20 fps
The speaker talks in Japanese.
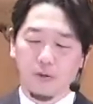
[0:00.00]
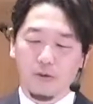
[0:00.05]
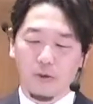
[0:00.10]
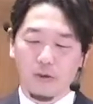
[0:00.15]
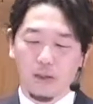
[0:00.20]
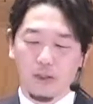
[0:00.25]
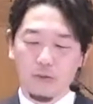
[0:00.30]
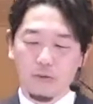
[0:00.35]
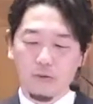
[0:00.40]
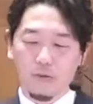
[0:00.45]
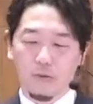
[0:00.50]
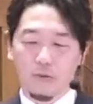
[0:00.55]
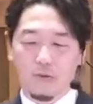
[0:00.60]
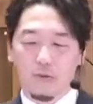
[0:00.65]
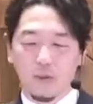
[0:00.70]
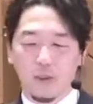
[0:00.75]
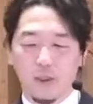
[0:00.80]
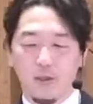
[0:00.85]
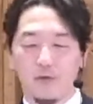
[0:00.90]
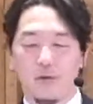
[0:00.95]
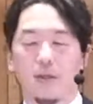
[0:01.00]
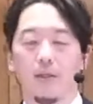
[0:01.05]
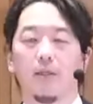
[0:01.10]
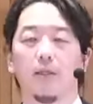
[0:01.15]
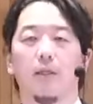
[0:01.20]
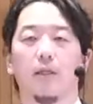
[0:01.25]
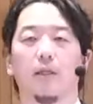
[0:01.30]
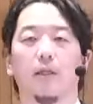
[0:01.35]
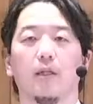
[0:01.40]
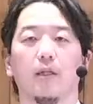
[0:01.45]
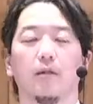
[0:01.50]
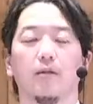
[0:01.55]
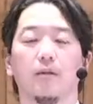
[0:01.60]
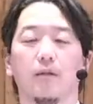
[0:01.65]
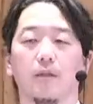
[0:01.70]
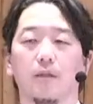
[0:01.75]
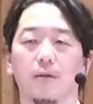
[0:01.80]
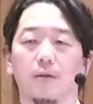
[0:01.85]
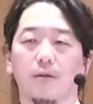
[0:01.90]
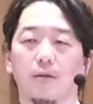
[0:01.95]
これはあのぜひ忘れた
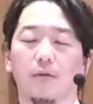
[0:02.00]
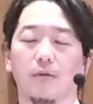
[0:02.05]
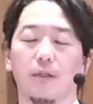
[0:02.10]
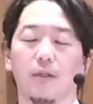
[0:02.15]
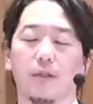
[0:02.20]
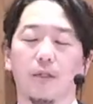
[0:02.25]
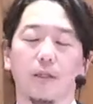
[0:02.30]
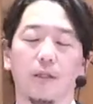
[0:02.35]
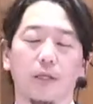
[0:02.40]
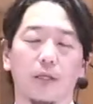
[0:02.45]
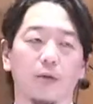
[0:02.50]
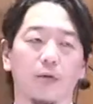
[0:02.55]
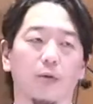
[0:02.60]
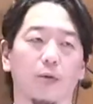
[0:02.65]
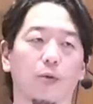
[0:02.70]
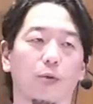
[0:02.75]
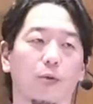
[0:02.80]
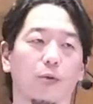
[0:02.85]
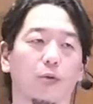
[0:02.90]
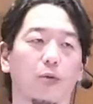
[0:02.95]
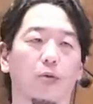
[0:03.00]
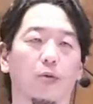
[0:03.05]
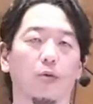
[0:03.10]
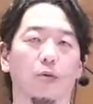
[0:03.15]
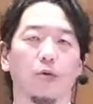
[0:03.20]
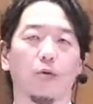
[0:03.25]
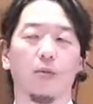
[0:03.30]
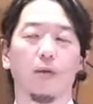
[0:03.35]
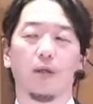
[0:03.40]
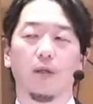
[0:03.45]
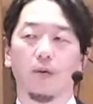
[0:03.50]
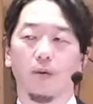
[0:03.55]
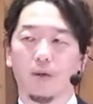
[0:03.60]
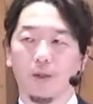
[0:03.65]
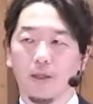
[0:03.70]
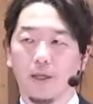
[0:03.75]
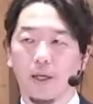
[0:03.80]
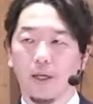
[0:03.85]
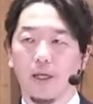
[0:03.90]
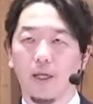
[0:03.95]
く忘れないように心に留めてお
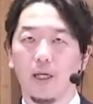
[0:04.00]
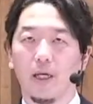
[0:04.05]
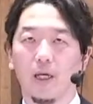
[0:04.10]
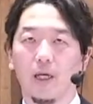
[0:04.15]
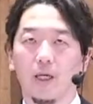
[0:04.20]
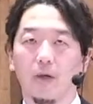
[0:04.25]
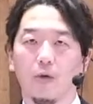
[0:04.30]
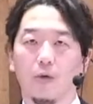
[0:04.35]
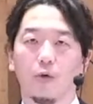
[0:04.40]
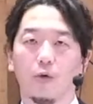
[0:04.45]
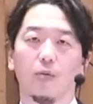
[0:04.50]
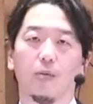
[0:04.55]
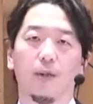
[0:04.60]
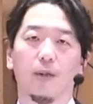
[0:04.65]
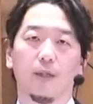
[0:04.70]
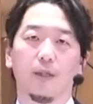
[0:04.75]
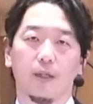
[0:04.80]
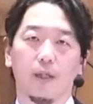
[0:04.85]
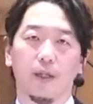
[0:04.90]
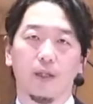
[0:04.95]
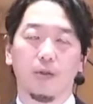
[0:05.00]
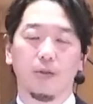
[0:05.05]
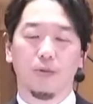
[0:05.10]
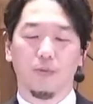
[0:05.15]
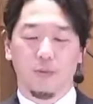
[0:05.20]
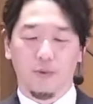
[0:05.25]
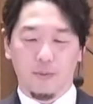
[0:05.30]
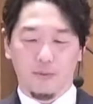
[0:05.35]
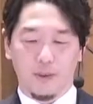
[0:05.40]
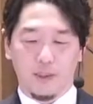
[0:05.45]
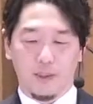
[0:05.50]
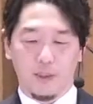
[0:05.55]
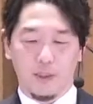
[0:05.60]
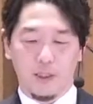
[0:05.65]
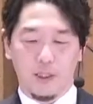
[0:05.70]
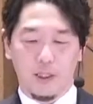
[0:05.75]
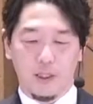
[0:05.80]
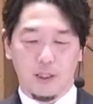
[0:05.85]
きたい言葉だなと思います